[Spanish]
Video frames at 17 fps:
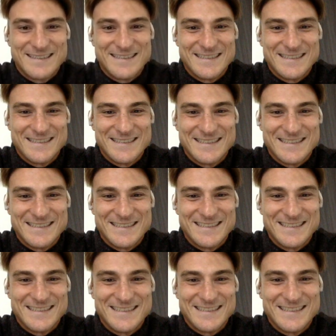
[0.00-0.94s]
Eh, ¿Cómo
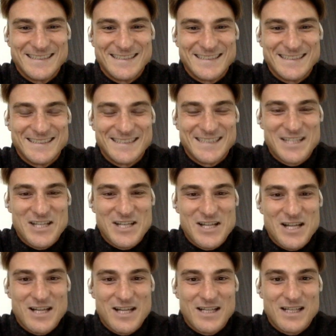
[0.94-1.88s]
salió la oportunidad de
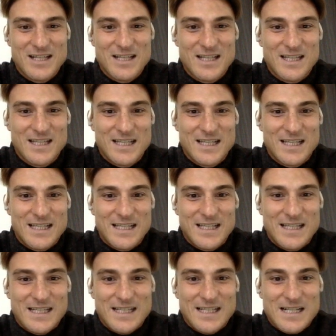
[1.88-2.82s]
irte para allá?
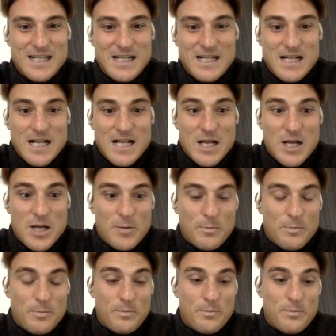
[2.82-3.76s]
Estabas en
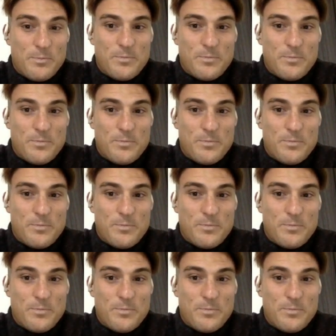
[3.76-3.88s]
Polonia.